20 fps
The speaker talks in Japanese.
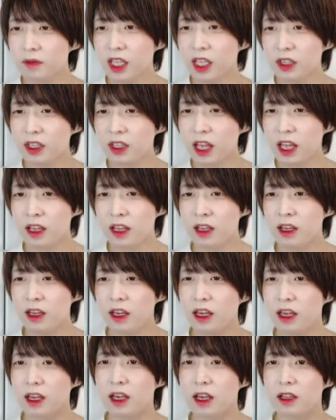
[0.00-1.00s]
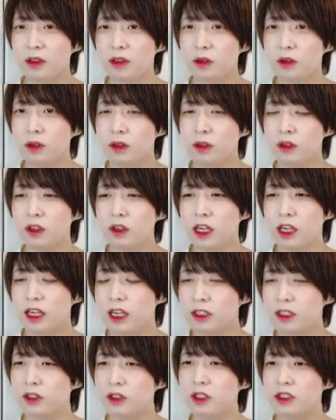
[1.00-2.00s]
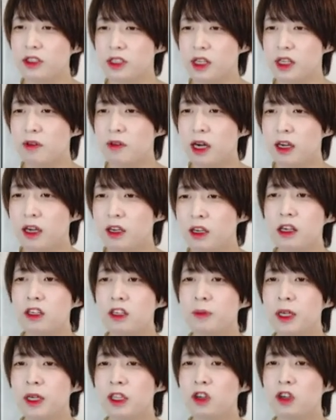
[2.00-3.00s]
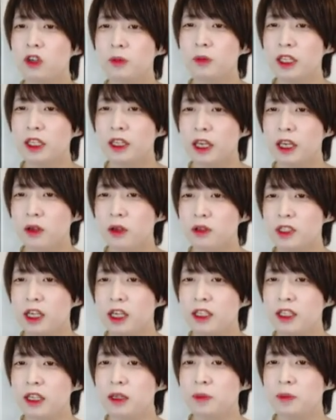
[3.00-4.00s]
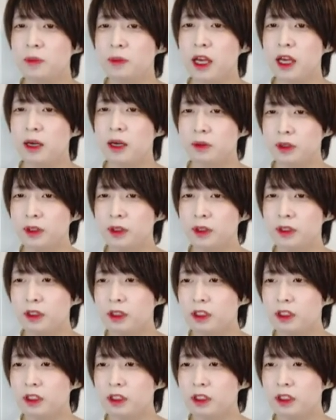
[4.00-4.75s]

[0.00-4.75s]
なので、えー、っと、今回アルトデースでは、各プラットフォームで提供されているプレハブ